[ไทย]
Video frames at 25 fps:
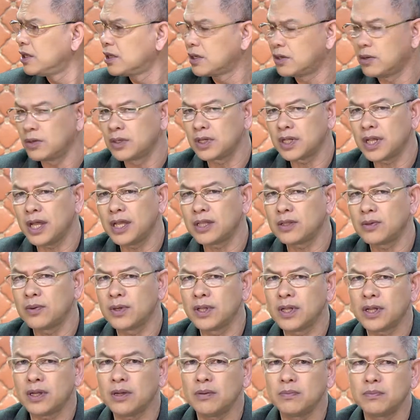คนใกล้ตัว
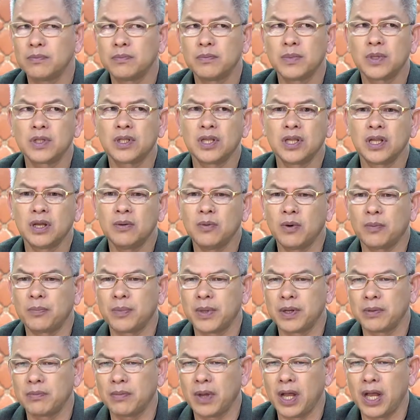เนียก็บางทีเขาบอกเป็
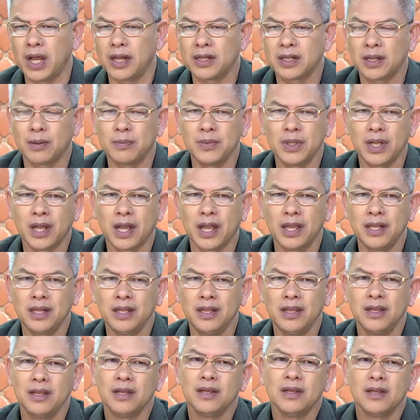นมารทำยังไงดี
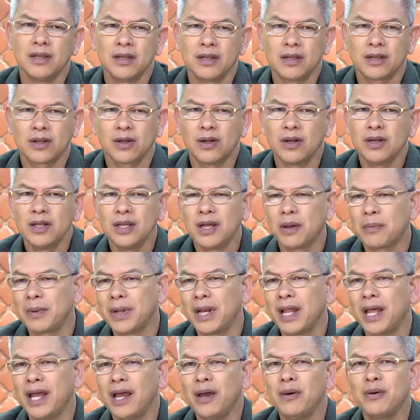ก็เลือกไป
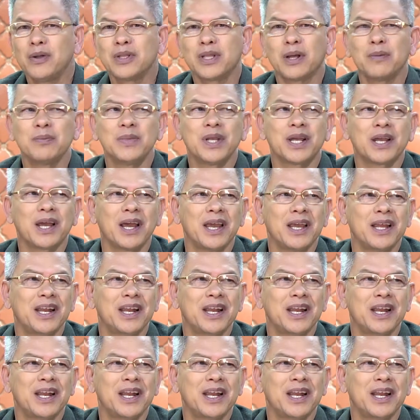แล้วทำยังไง